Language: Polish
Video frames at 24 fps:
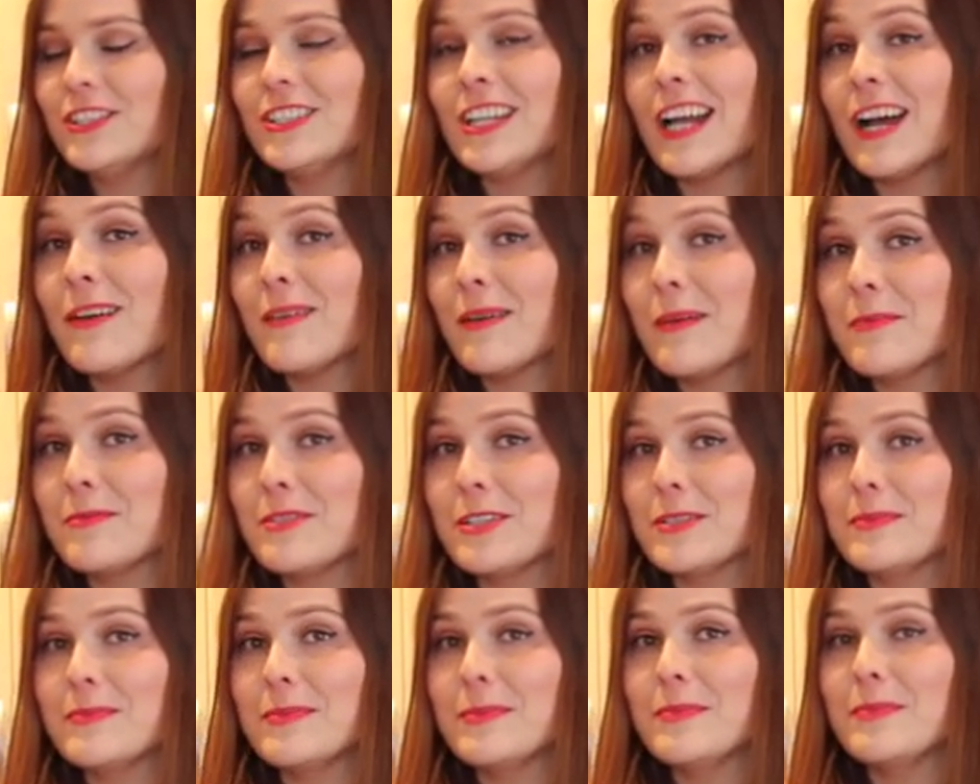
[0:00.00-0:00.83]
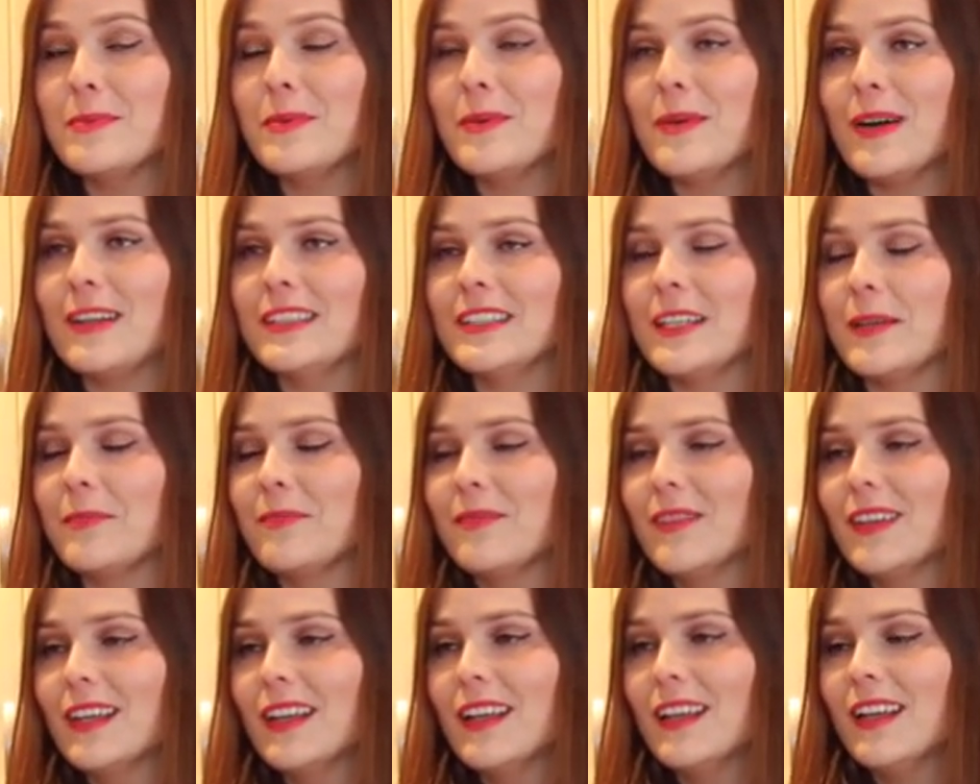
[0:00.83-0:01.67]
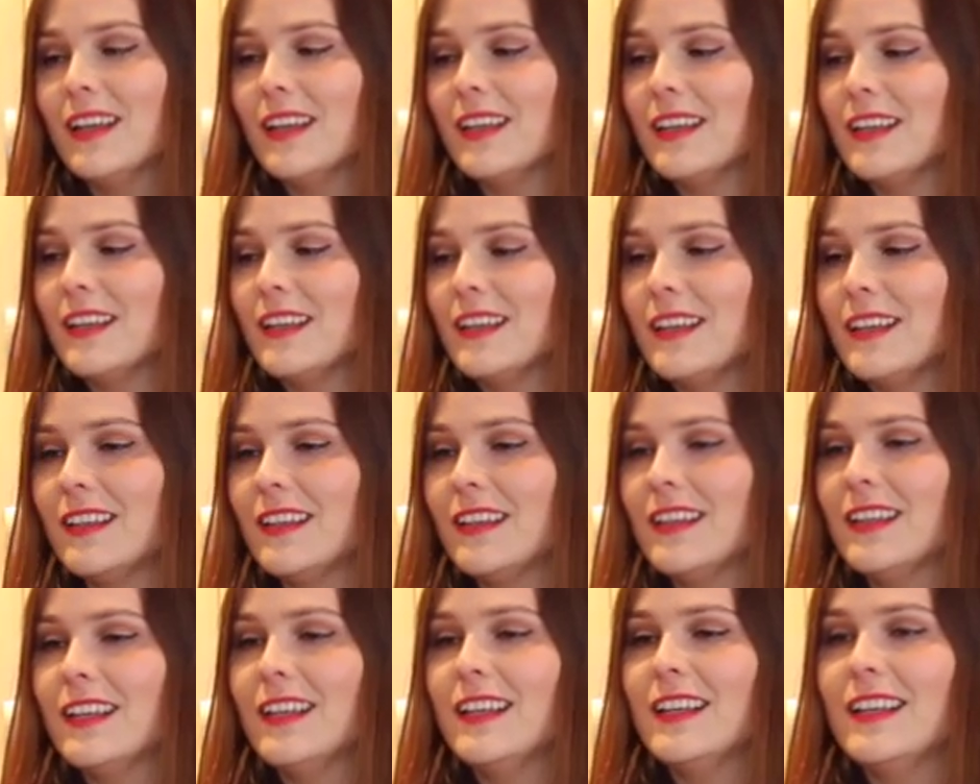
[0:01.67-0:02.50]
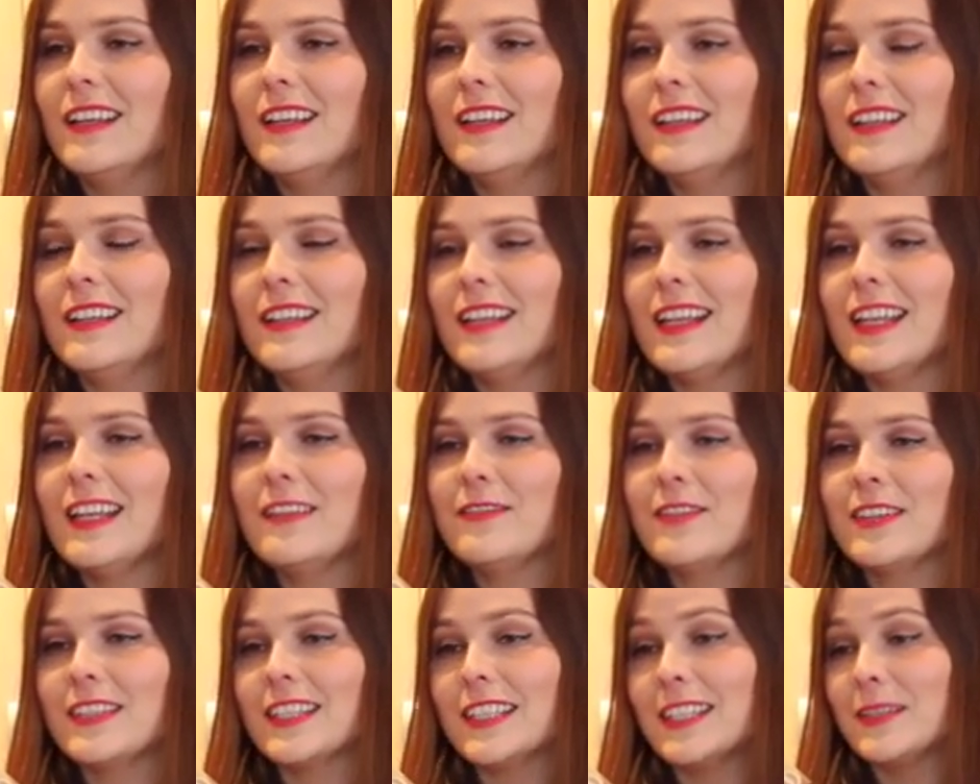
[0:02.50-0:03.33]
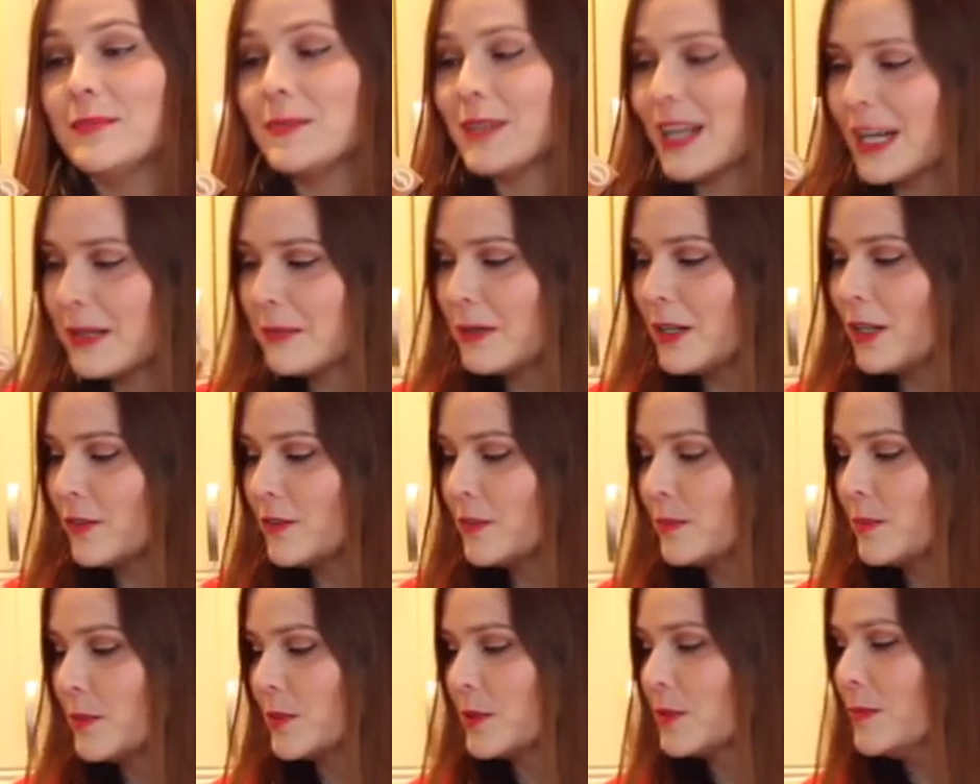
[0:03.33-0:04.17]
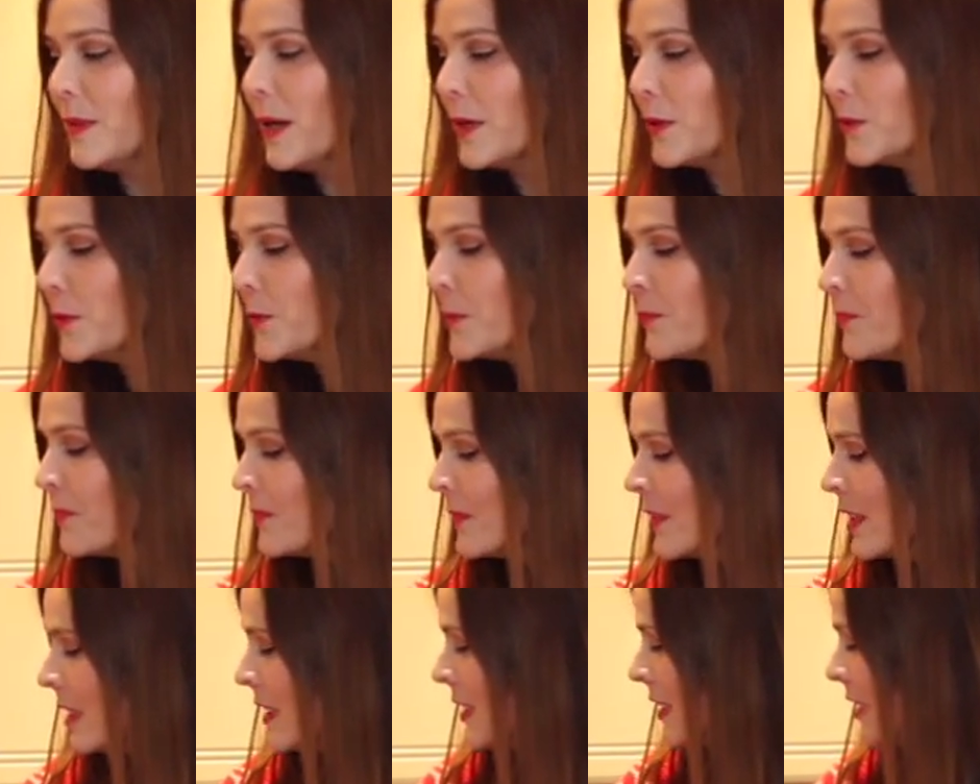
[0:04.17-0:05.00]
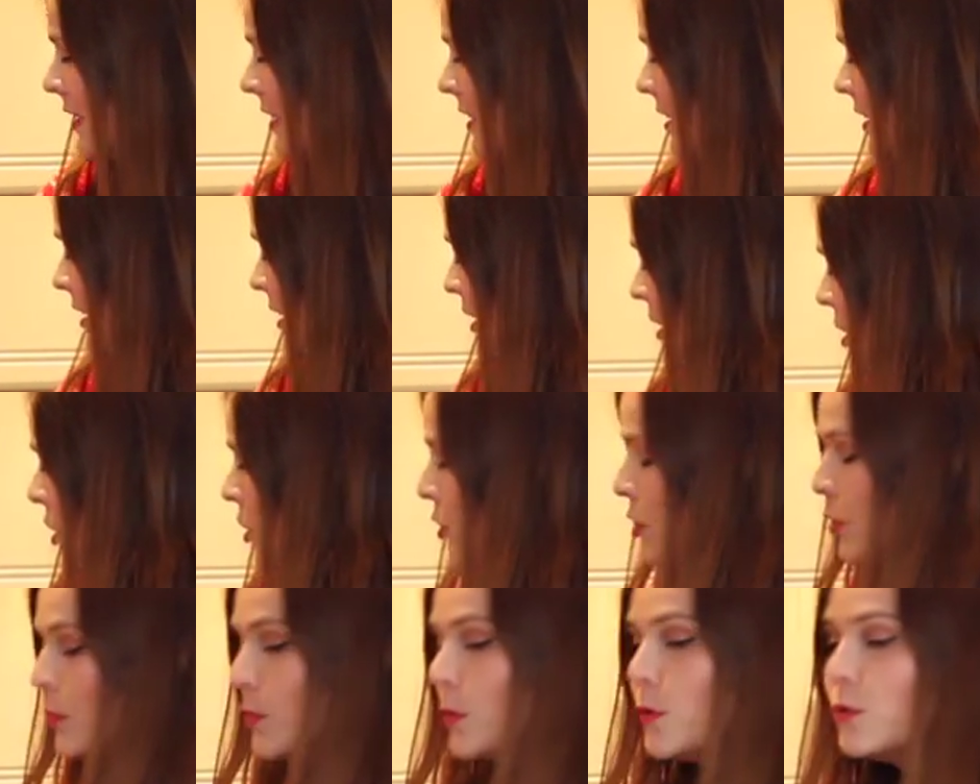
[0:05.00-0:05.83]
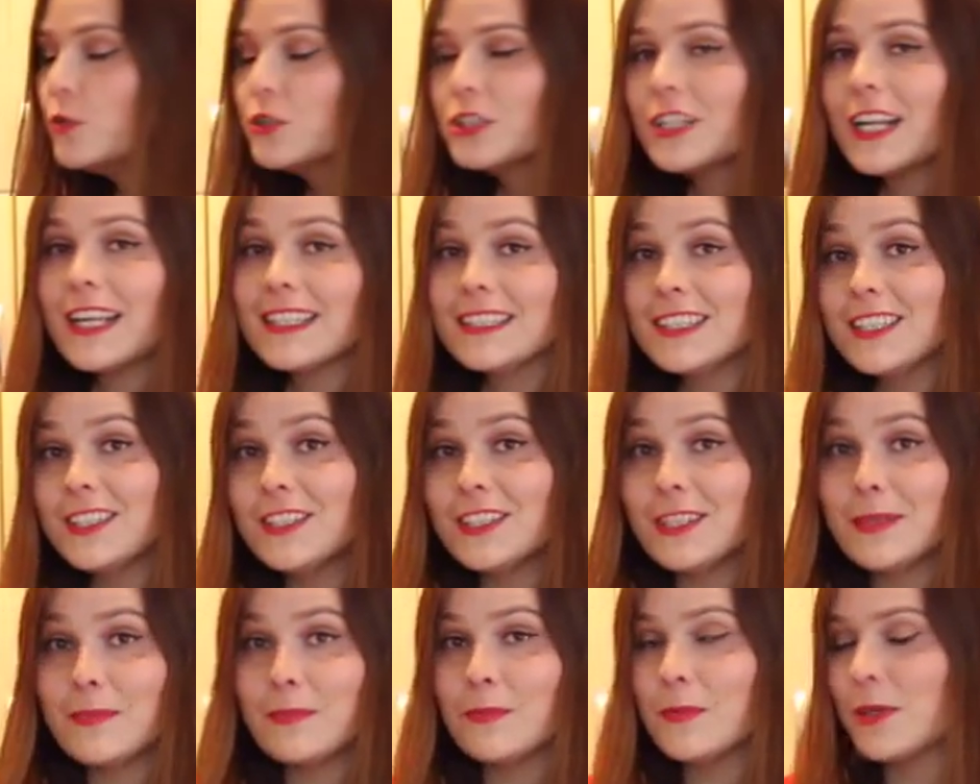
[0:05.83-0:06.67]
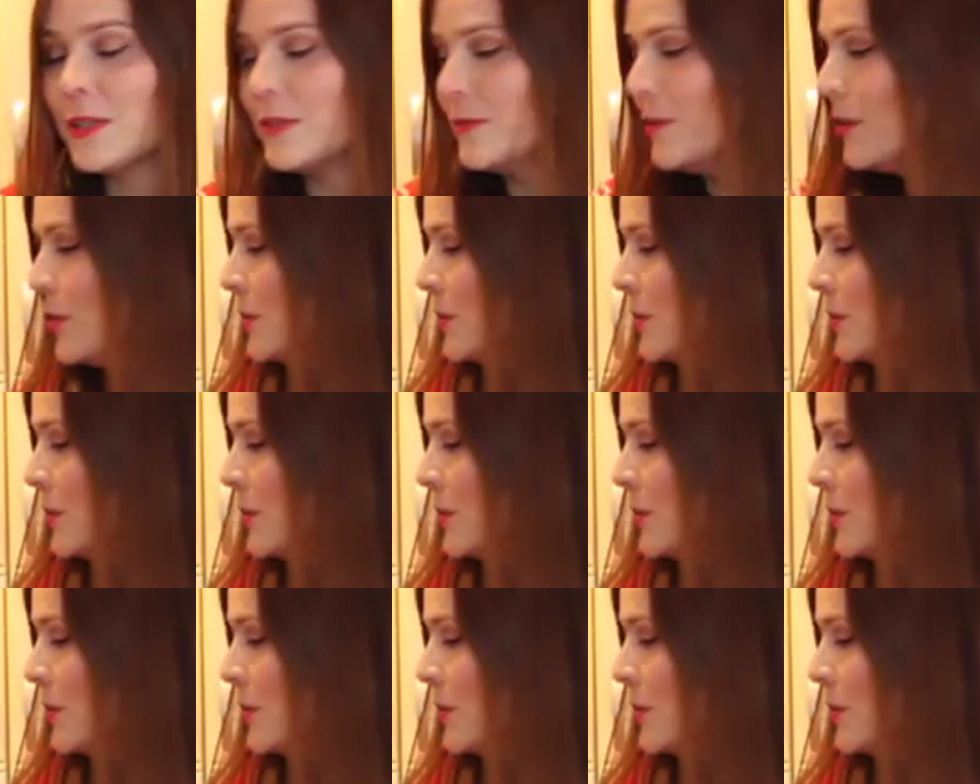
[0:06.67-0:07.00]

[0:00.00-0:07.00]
chciałam, żeby była ta E, nalewka takim karmelowym posmaku. E, no i pół szklanki ciepłej